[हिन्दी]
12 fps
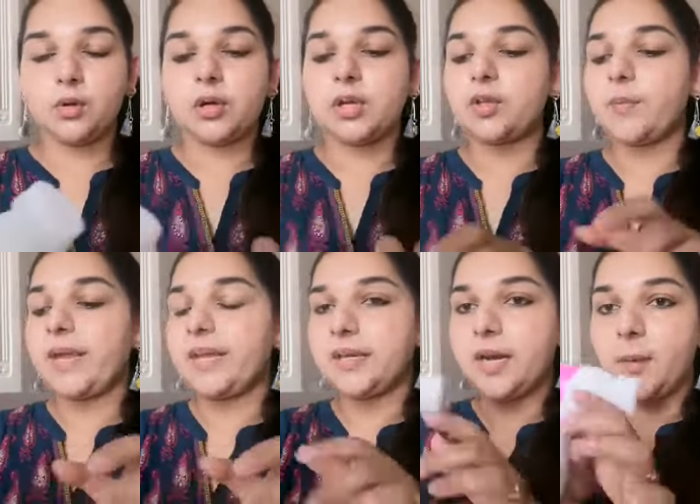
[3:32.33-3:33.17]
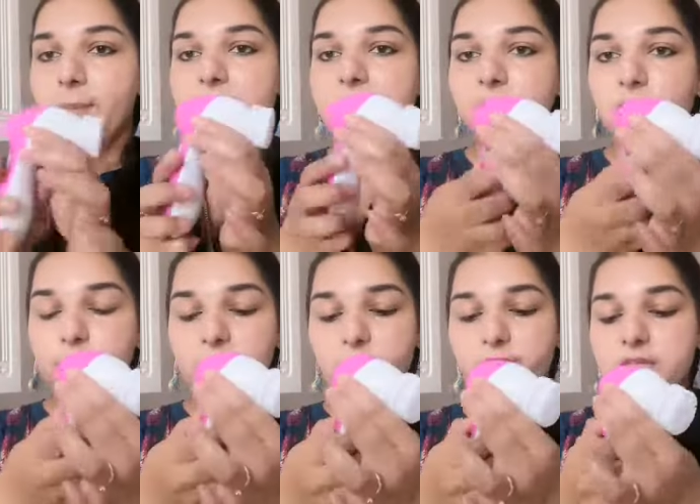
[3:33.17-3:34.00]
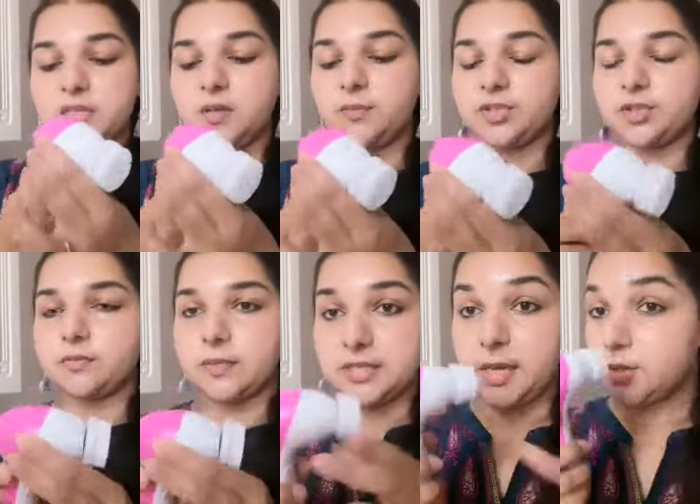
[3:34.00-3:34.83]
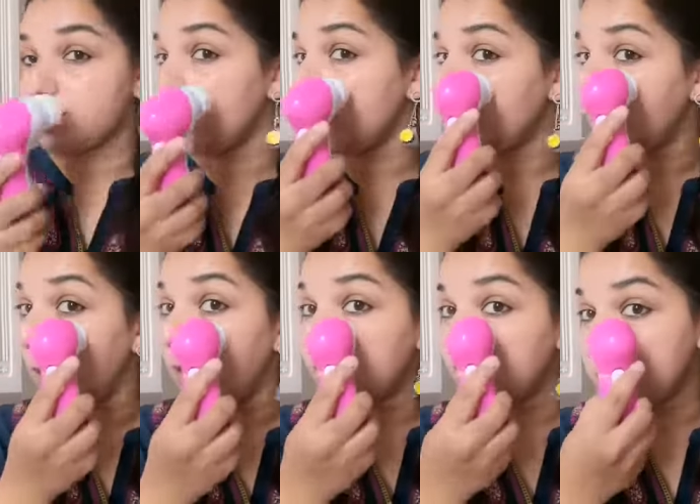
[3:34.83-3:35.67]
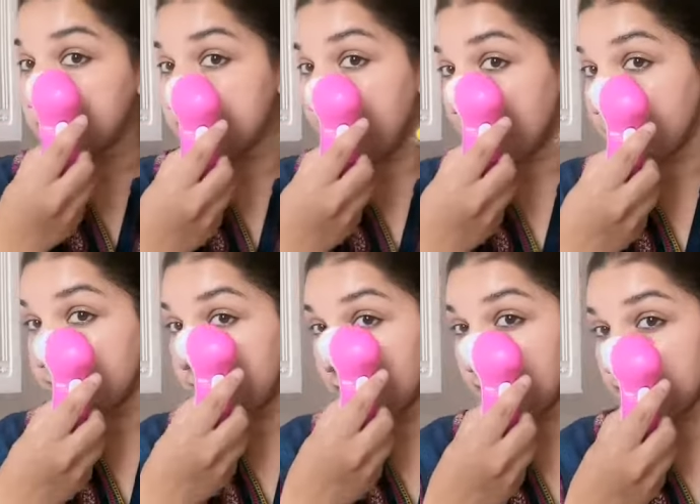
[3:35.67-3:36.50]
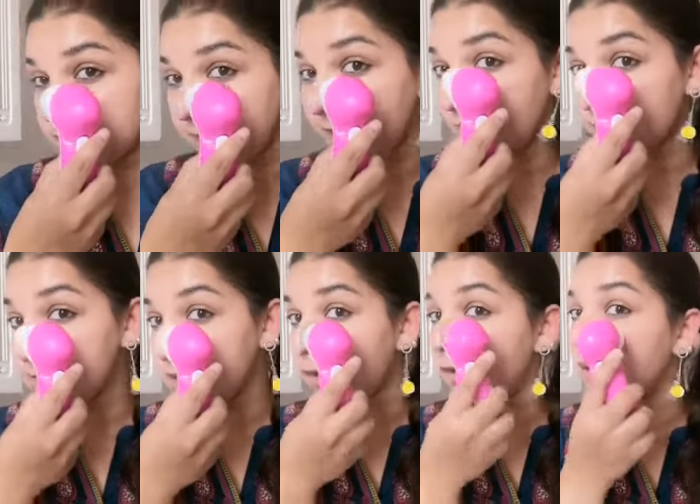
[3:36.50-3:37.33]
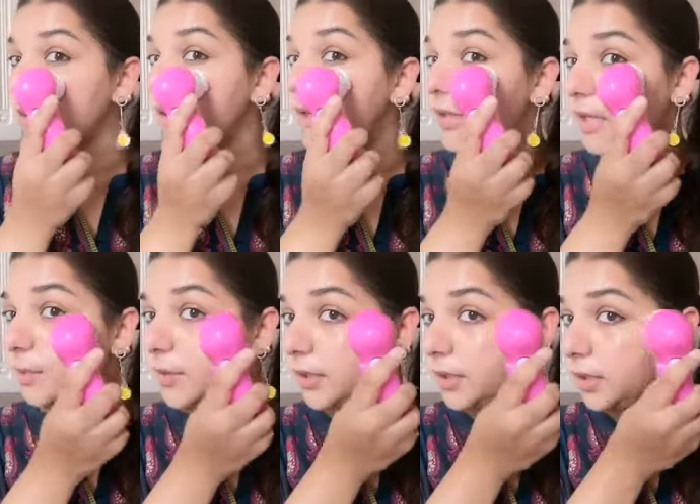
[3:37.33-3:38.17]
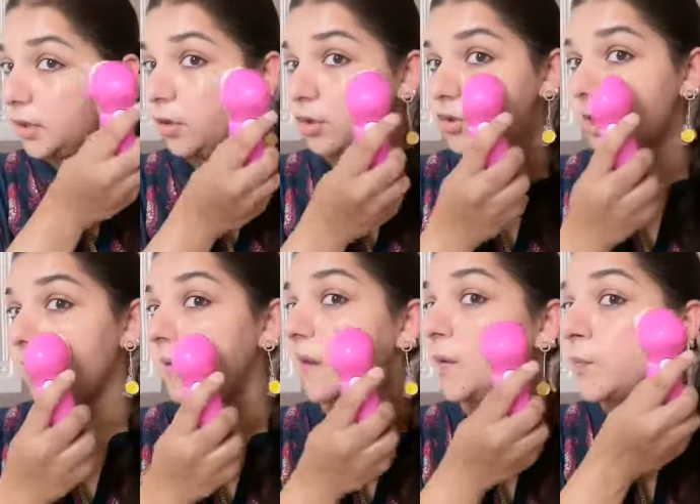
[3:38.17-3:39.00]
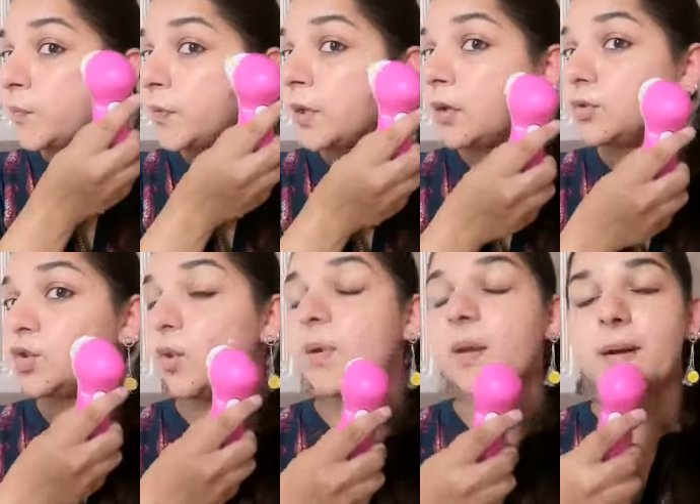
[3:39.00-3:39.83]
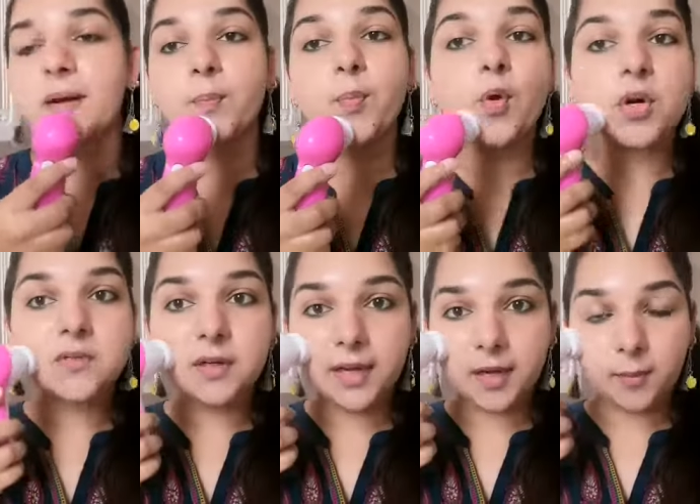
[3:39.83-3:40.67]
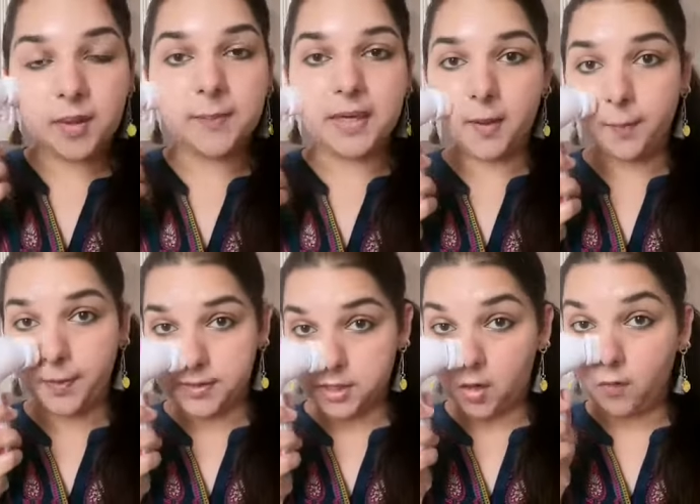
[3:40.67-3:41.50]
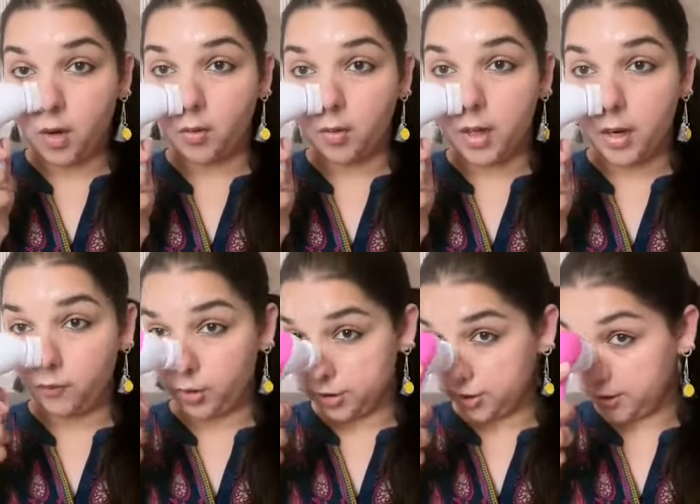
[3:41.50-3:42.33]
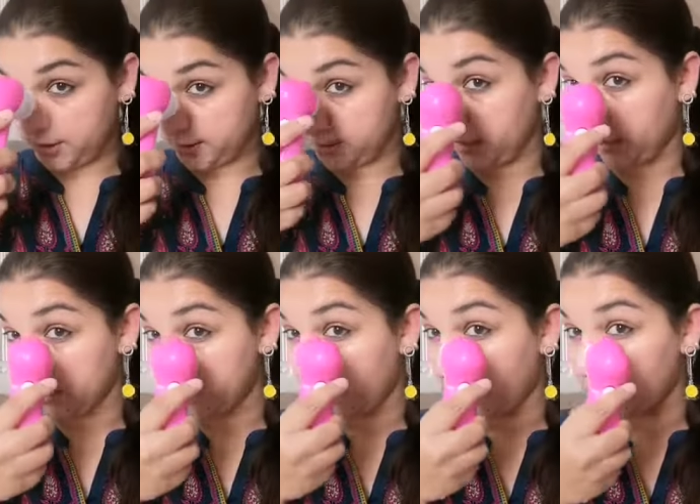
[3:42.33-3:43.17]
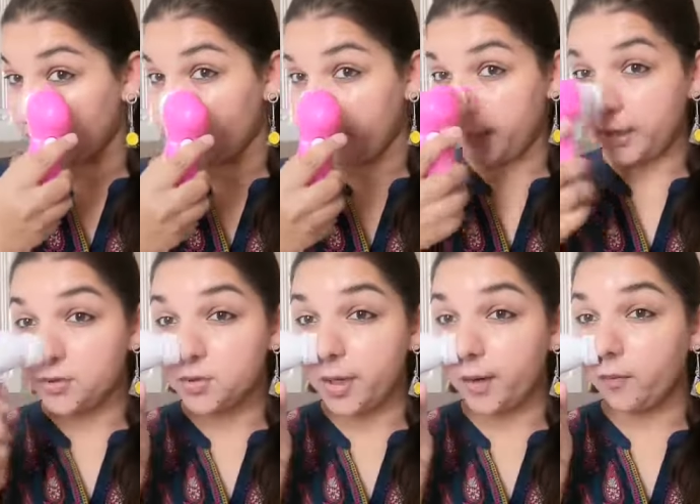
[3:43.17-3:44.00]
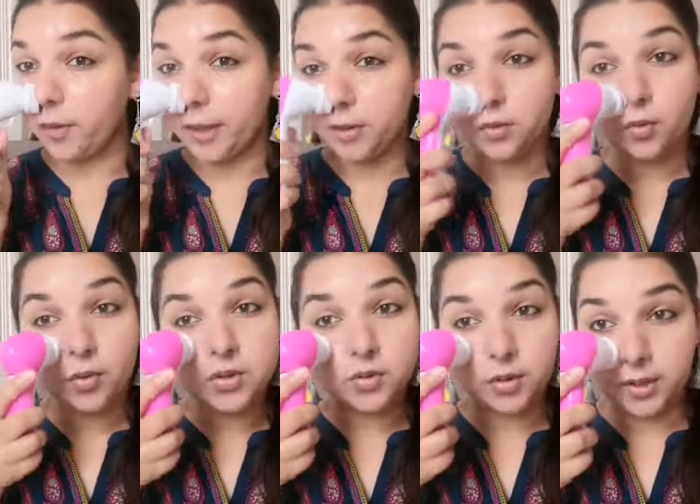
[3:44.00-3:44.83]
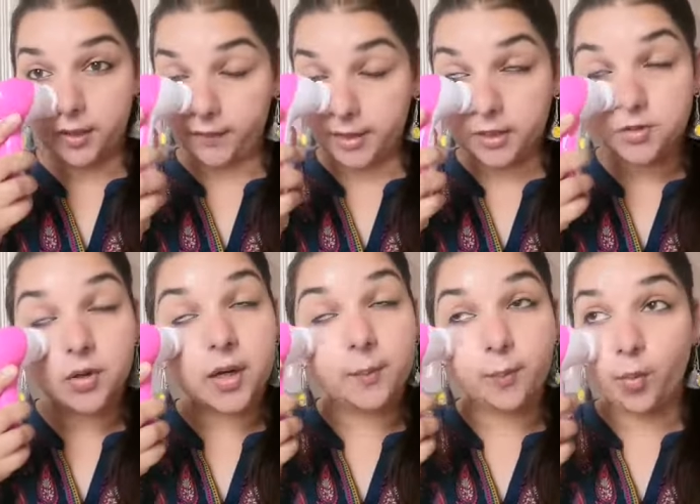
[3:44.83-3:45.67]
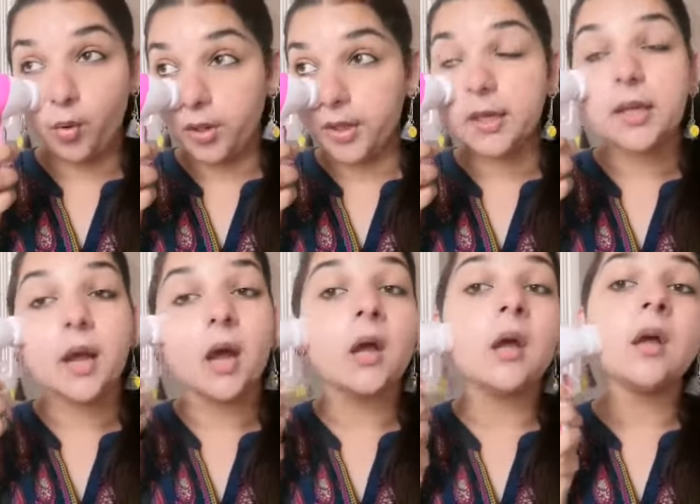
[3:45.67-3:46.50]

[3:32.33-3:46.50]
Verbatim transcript: ओके okay, तो मैं यहाँ पे ले रही हूँ अपना फेसियल मसाजर तो इससे हेल्प से इसकी हेल्प से ये होगा कि डीप क्लीनिंग हो जाएगी जो भी हमारे पोर्स वगैरह में मेकअप फंसा हुआ होगा वो अच्छी तरह से निकल जाएगा तो मेन जो है वो है नोज और ये वाले जो है पोर एरिया